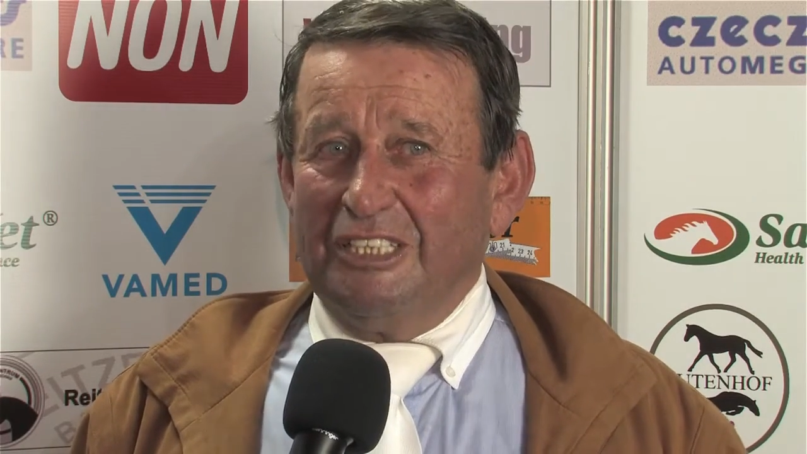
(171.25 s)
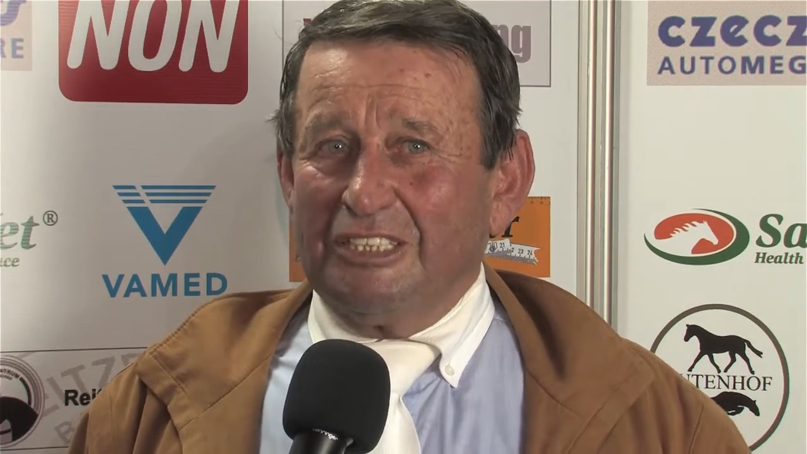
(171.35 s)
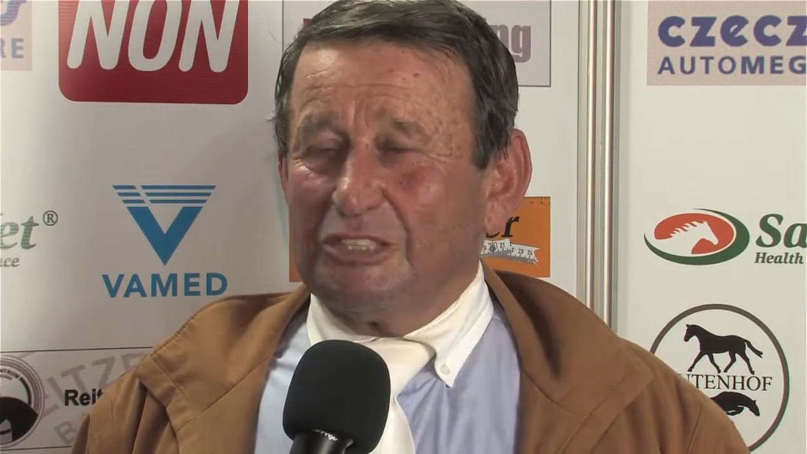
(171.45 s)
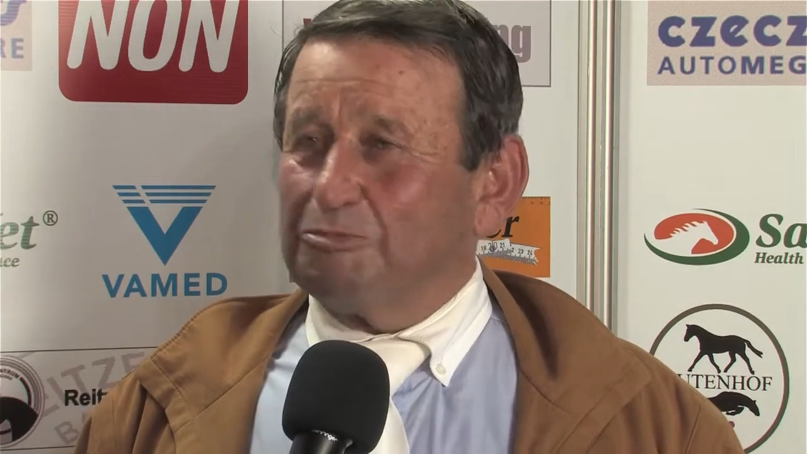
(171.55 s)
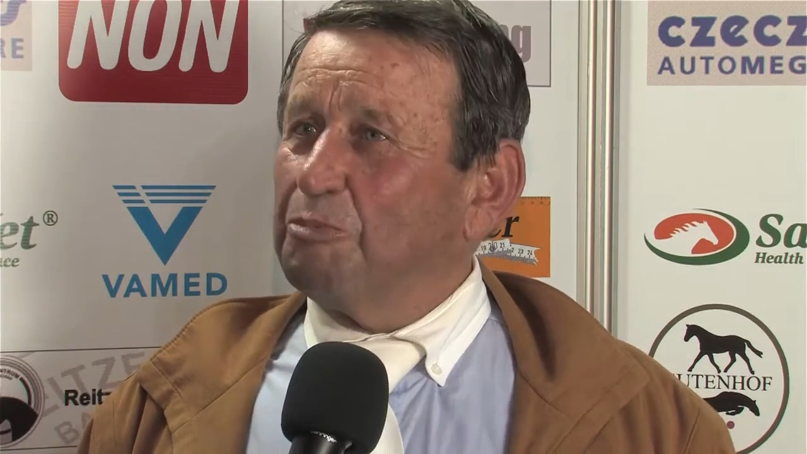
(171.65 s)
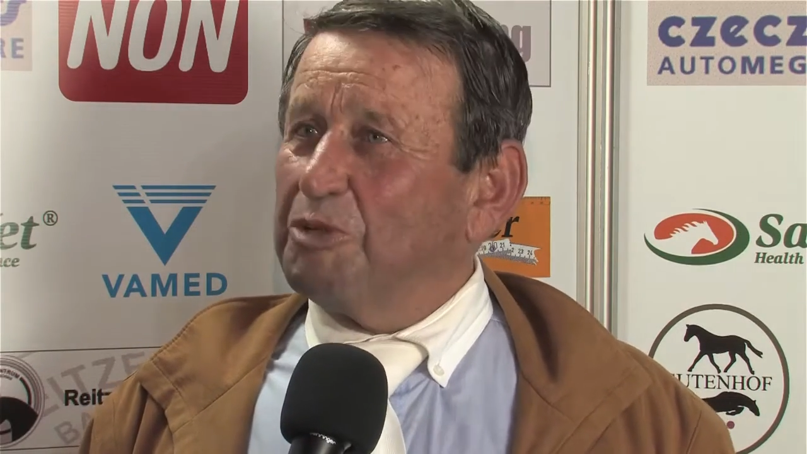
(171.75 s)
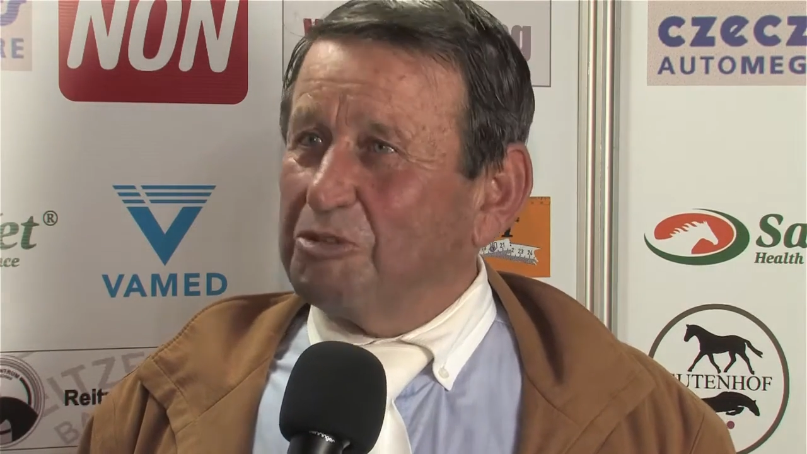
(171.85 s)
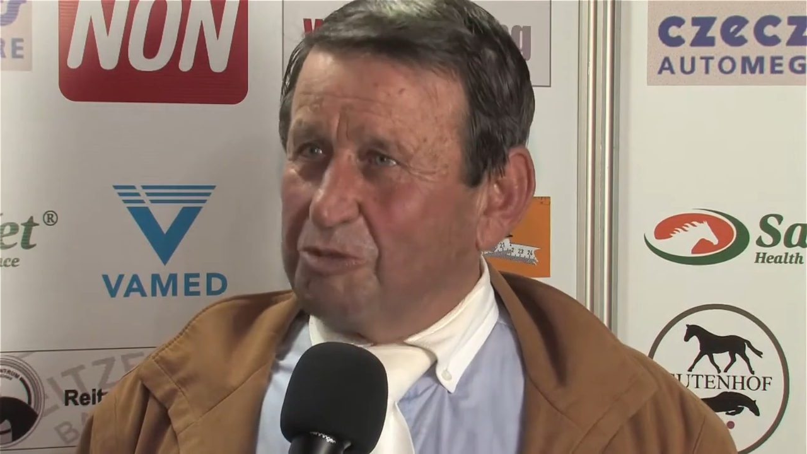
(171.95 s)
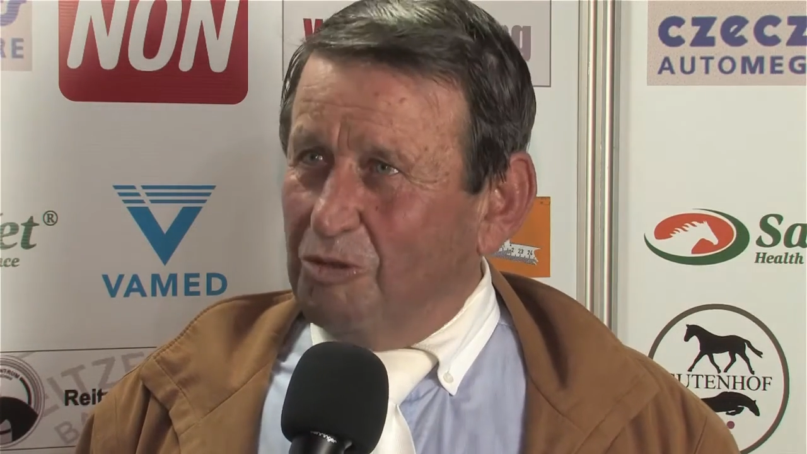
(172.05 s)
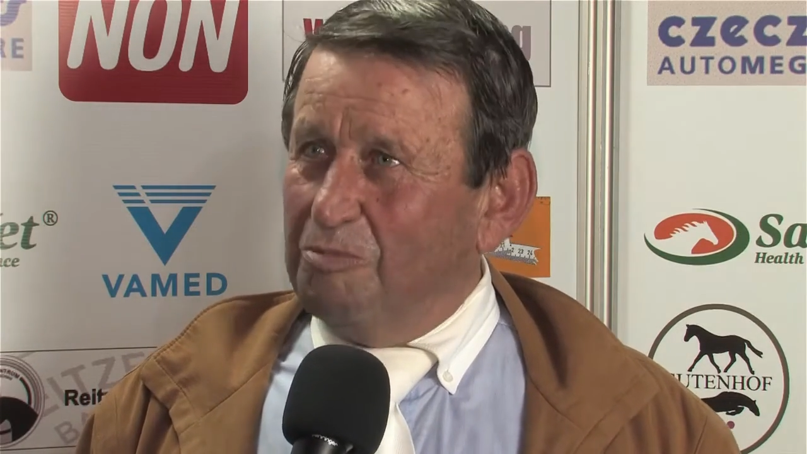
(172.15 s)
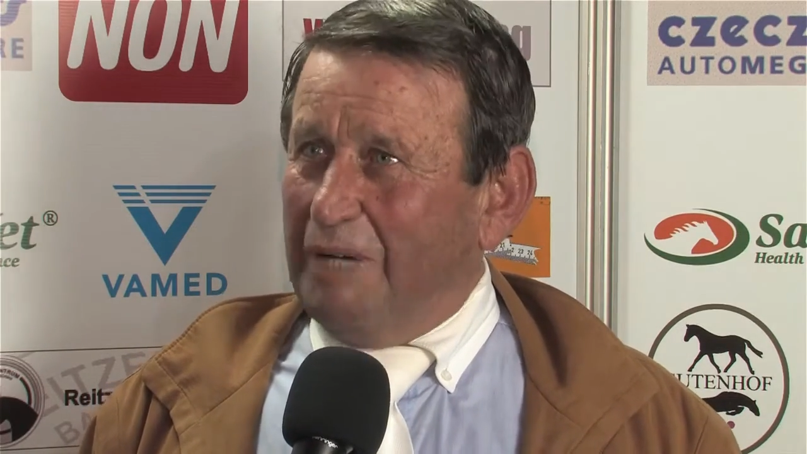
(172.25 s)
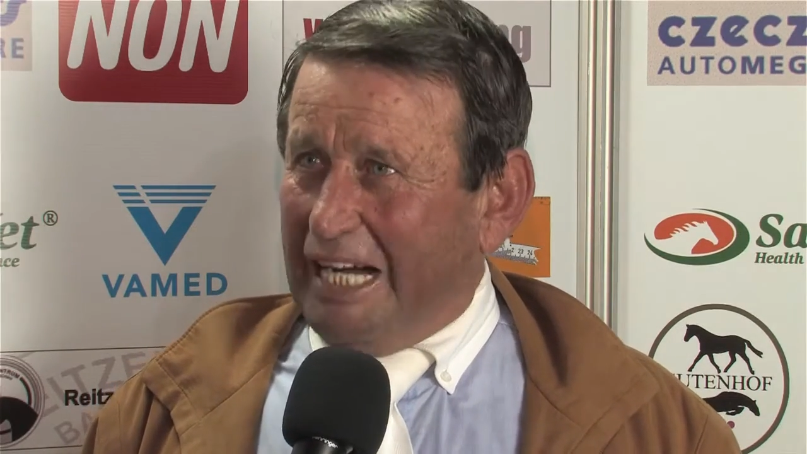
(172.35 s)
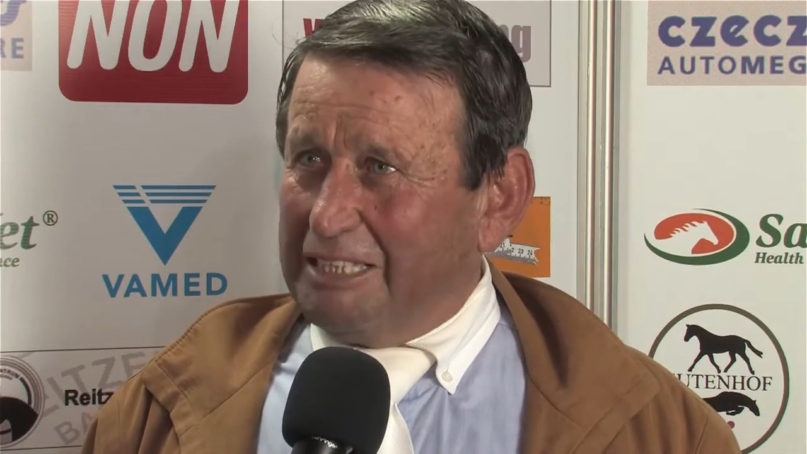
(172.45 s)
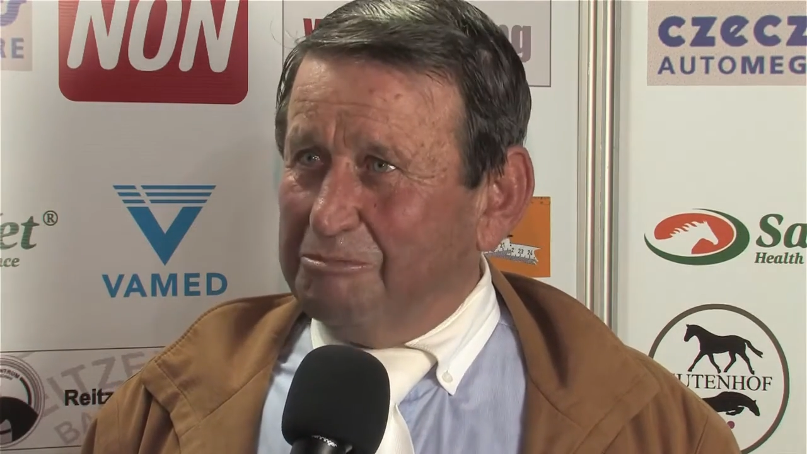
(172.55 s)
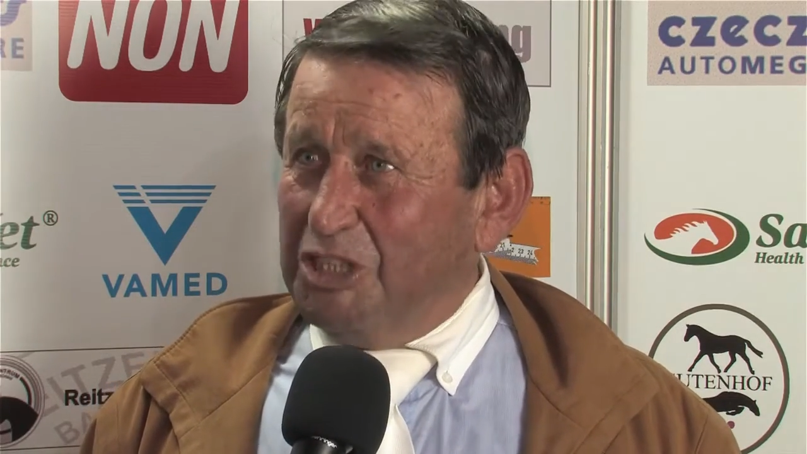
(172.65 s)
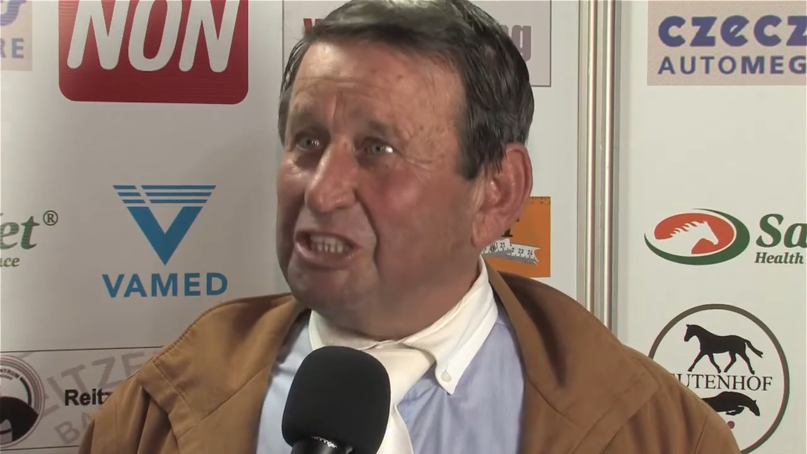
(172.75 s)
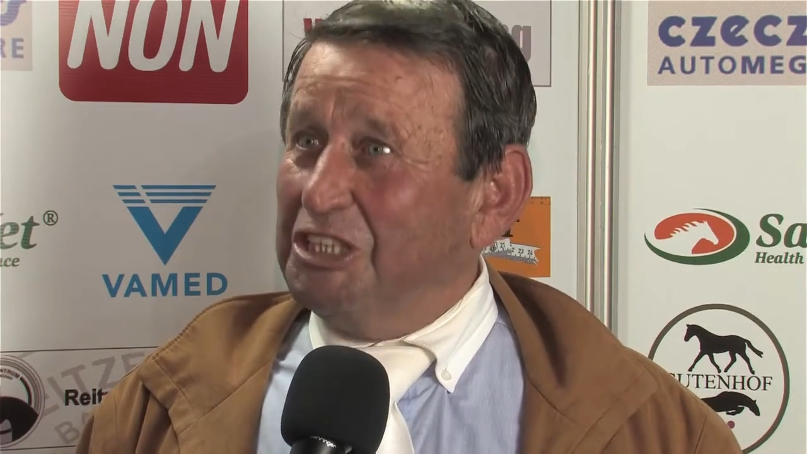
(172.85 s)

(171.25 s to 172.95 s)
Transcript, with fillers: das Publikum mag mich,